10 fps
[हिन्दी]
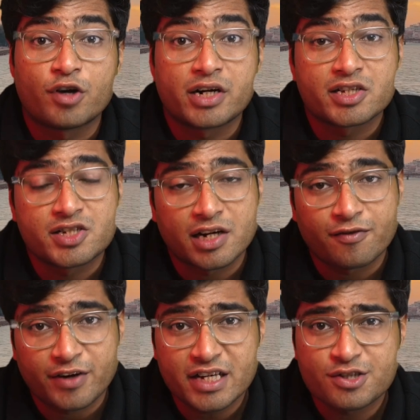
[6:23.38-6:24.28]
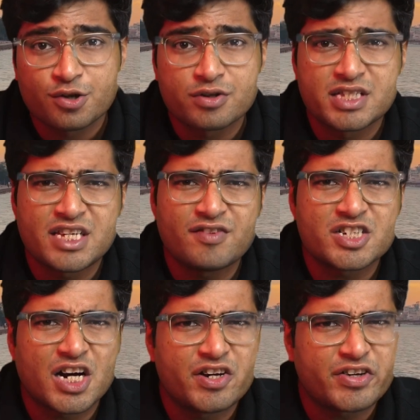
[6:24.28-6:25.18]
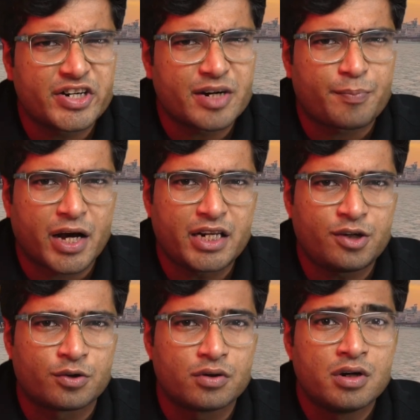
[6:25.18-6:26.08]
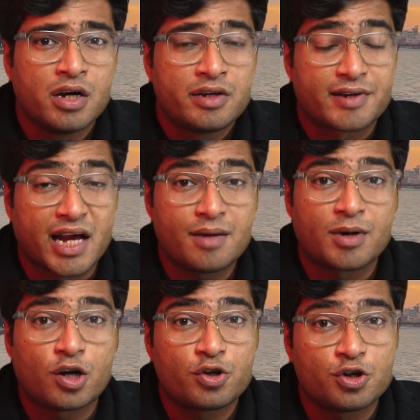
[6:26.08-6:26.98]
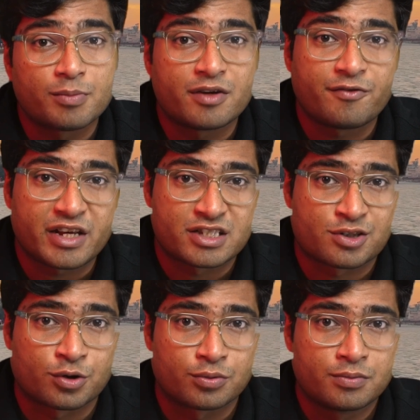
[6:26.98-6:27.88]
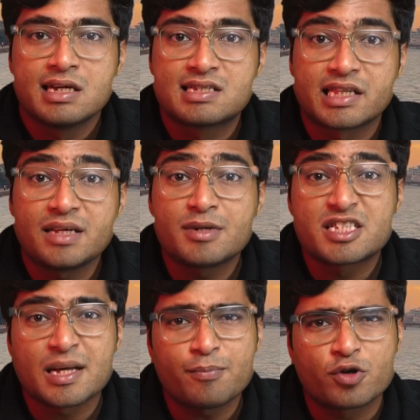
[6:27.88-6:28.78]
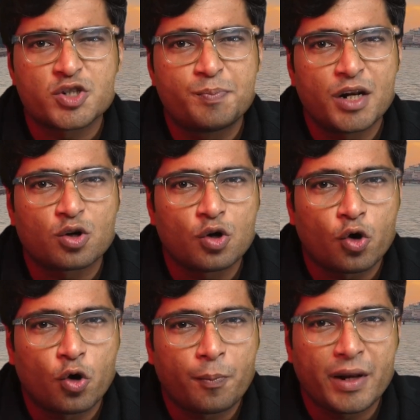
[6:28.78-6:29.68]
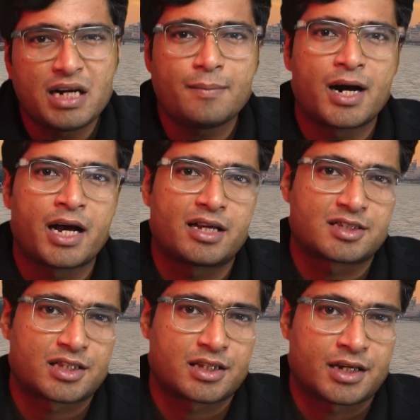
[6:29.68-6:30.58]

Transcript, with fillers: वो इंडस्ट्रियल वेस्ट हो सीवेज का अनट्रीटेड पानी हो या एनिमल और ह्यूमन वेस्ट हो इस नदी में सब कुछ बिल्कुल ओपनली बहाया जाता